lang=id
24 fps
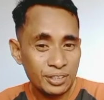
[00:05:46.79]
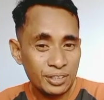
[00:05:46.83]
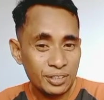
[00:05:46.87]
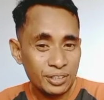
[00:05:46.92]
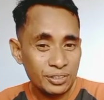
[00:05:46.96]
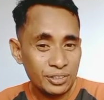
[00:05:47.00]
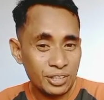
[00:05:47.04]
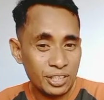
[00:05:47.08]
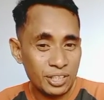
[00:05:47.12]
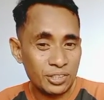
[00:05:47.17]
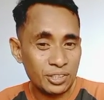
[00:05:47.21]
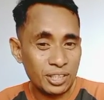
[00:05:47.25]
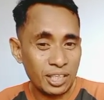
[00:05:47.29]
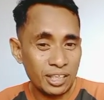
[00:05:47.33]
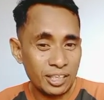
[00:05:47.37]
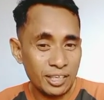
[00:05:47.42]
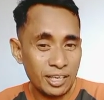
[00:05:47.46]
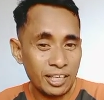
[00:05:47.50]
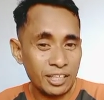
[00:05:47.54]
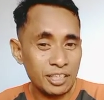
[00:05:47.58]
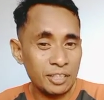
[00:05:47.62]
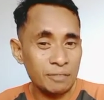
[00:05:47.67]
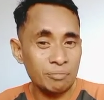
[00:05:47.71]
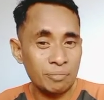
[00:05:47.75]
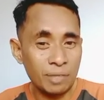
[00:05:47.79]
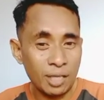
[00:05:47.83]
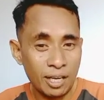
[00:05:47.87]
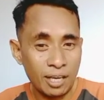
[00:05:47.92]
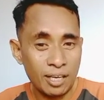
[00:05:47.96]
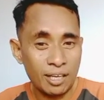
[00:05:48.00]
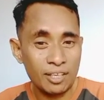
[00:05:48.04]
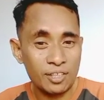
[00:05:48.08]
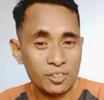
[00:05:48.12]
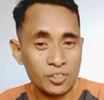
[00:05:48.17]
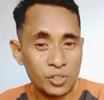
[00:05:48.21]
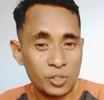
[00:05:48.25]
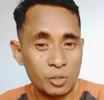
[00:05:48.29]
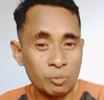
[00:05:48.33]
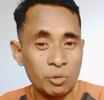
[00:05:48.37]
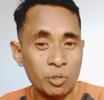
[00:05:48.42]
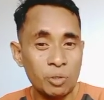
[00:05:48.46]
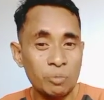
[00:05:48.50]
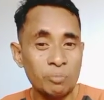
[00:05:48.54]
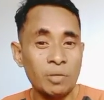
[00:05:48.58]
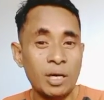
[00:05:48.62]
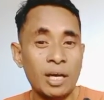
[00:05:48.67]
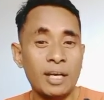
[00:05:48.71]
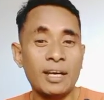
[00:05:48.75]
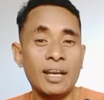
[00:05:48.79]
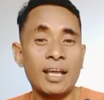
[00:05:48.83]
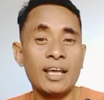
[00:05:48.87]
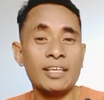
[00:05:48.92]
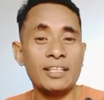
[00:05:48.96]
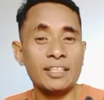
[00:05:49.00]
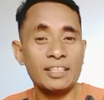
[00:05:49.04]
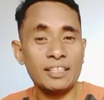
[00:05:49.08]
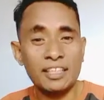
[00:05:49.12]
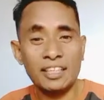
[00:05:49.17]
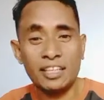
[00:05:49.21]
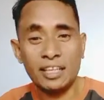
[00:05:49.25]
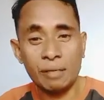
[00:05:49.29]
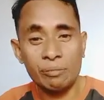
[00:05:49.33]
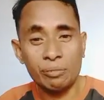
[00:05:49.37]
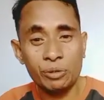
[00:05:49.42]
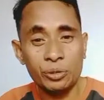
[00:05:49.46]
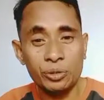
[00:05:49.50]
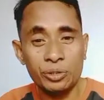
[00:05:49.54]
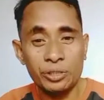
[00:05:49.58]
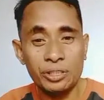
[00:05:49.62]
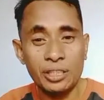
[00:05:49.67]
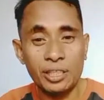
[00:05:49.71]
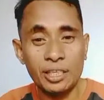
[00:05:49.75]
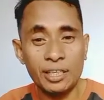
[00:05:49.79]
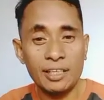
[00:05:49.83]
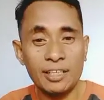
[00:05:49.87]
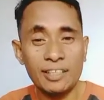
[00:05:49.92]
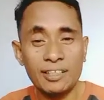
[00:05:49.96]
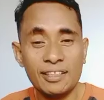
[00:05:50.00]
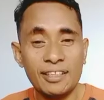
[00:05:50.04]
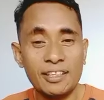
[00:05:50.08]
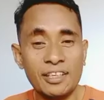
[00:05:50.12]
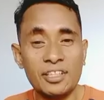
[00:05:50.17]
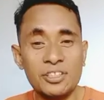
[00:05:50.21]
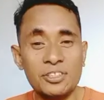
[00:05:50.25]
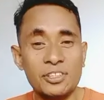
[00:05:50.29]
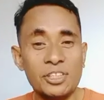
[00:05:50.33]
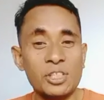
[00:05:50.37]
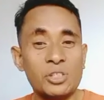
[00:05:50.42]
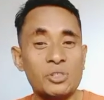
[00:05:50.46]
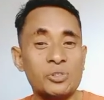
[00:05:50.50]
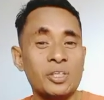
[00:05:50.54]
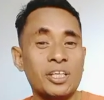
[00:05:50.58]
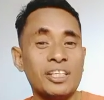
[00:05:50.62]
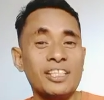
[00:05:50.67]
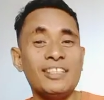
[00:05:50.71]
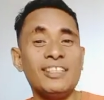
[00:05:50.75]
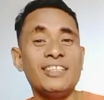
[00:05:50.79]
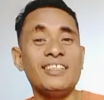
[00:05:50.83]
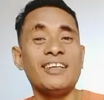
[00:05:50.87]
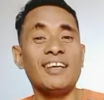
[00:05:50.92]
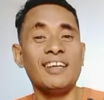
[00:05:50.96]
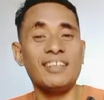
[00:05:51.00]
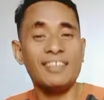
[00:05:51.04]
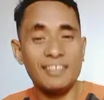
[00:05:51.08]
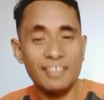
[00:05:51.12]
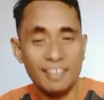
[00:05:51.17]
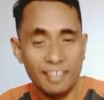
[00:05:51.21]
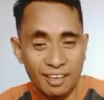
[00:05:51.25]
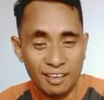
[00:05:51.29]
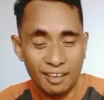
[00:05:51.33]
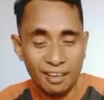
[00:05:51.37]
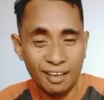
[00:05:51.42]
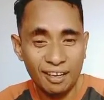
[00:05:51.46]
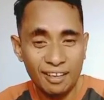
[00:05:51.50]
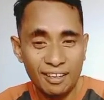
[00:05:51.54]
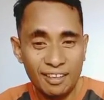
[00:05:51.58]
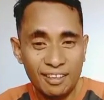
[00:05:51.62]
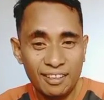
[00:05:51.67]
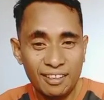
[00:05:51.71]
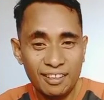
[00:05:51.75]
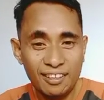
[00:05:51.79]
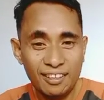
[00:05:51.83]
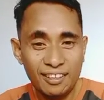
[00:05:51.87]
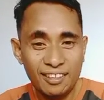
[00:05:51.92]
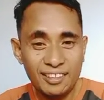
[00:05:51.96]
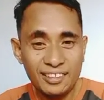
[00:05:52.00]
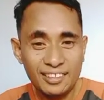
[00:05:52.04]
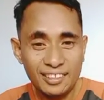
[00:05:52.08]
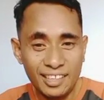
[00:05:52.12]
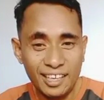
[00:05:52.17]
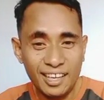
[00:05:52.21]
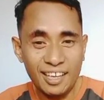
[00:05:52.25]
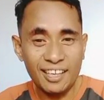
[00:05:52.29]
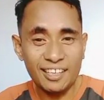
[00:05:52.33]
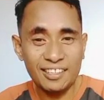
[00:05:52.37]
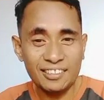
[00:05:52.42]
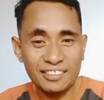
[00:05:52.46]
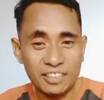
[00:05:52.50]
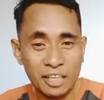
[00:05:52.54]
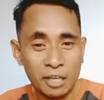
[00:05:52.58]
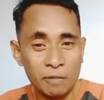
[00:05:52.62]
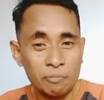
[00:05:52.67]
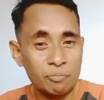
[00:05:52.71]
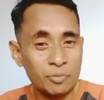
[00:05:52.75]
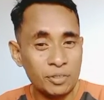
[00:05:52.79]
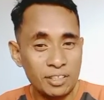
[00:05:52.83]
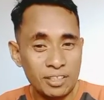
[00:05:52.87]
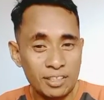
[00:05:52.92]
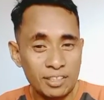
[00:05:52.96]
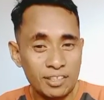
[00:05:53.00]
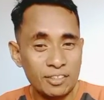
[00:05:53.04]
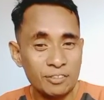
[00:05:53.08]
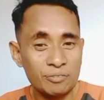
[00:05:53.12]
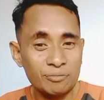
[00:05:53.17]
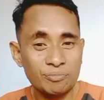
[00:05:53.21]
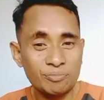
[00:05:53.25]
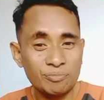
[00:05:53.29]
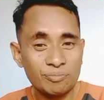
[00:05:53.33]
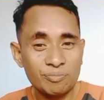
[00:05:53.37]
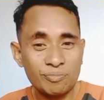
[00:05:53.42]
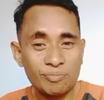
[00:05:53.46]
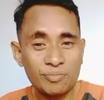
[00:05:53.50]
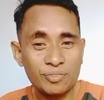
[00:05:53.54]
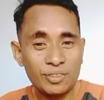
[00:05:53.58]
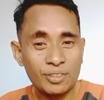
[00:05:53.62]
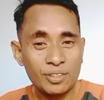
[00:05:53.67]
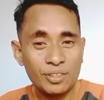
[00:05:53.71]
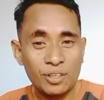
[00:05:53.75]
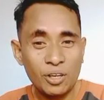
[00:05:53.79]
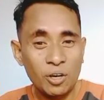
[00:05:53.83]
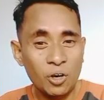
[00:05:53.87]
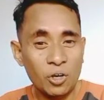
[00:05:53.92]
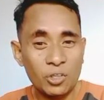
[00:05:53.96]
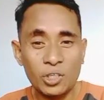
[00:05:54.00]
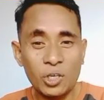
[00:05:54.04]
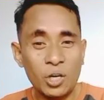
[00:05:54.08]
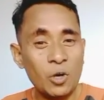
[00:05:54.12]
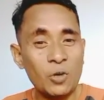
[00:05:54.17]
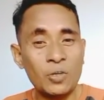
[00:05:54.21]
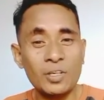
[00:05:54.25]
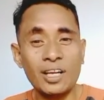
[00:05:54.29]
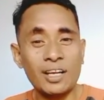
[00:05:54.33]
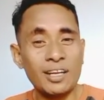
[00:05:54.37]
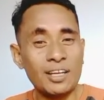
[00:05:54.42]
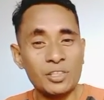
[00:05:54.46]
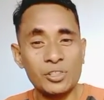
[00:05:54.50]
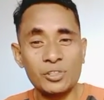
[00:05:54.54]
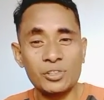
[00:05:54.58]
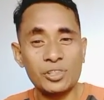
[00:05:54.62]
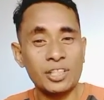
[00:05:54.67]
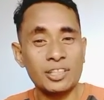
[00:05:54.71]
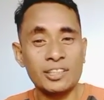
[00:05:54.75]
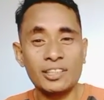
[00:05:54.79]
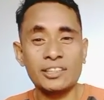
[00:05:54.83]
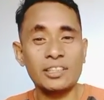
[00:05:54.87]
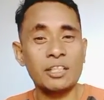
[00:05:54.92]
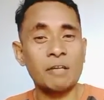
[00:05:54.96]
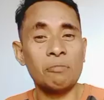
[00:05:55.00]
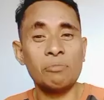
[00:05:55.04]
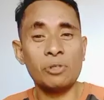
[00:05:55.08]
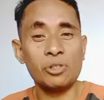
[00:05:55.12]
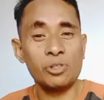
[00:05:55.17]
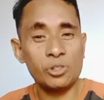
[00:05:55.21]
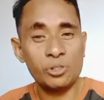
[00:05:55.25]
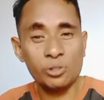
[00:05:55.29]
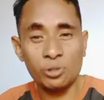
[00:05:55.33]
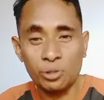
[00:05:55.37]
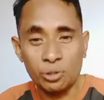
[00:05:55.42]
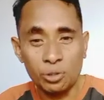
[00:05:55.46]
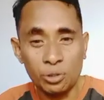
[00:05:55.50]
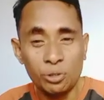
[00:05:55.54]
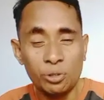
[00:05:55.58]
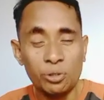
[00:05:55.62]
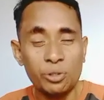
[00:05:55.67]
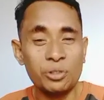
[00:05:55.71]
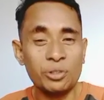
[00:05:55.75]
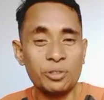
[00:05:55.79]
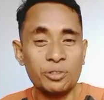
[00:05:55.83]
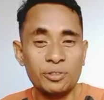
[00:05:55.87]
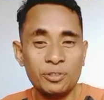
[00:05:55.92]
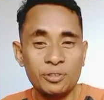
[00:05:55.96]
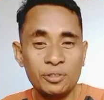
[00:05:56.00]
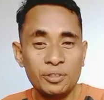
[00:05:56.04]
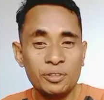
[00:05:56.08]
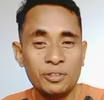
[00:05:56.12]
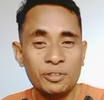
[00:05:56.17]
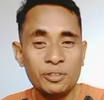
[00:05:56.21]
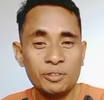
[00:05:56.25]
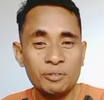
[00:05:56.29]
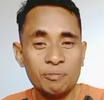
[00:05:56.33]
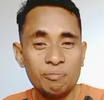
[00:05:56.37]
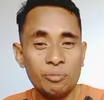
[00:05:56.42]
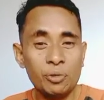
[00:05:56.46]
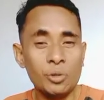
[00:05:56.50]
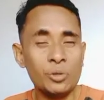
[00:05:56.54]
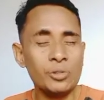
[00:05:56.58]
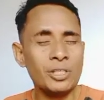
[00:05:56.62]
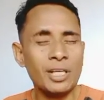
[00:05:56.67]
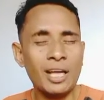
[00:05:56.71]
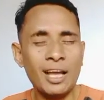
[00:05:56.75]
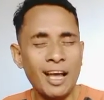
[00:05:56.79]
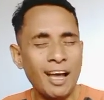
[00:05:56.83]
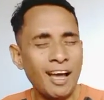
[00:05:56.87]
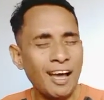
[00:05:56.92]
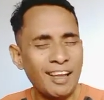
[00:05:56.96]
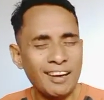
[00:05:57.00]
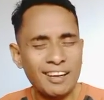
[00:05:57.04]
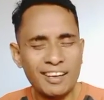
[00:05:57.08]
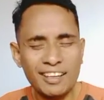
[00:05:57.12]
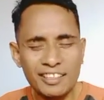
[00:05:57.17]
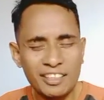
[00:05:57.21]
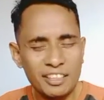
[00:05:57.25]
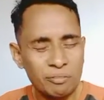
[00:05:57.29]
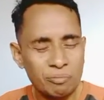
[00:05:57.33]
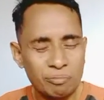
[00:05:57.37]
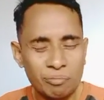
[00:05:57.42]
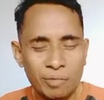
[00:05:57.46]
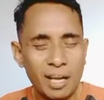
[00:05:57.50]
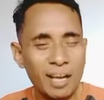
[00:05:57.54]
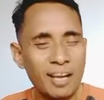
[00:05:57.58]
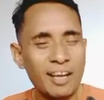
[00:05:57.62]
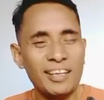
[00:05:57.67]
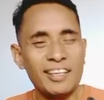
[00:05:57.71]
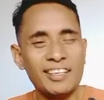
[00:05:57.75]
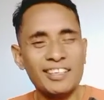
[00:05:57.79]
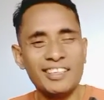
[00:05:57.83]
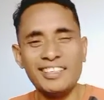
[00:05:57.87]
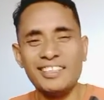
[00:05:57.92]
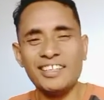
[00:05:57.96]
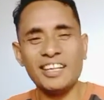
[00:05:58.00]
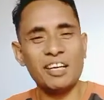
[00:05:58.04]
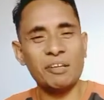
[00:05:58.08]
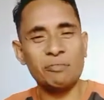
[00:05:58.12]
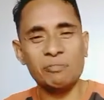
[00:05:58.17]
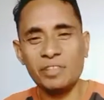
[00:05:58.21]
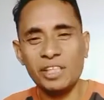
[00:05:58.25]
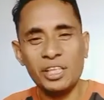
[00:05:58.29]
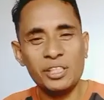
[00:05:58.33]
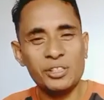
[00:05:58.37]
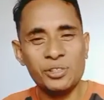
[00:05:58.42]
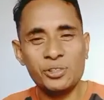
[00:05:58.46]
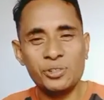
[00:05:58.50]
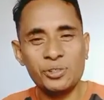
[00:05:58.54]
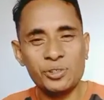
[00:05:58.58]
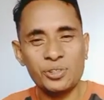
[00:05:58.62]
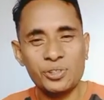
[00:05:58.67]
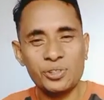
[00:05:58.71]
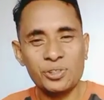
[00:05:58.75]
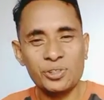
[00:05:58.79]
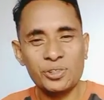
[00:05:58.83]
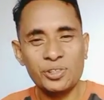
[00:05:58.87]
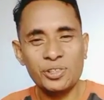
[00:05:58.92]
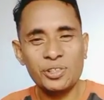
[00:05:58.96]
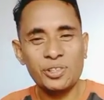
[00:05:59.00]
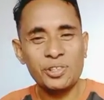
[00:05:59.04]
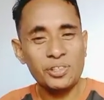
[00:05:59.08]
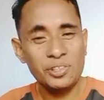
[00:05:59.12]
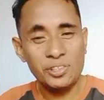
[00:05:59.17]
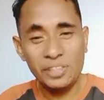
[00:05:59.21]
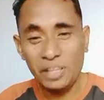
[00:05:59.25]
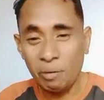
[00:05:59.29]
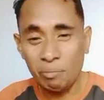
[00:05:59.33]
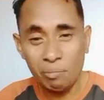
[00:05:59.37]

Jadi sekali lagi Mbak, sebelum Mbak lahir ke dalam dunia, Kristen sudah dihina-hina. Ya, tapi orang-orang Kristen tetap bersyukur punya Allah yang baik di dalam Yesus yang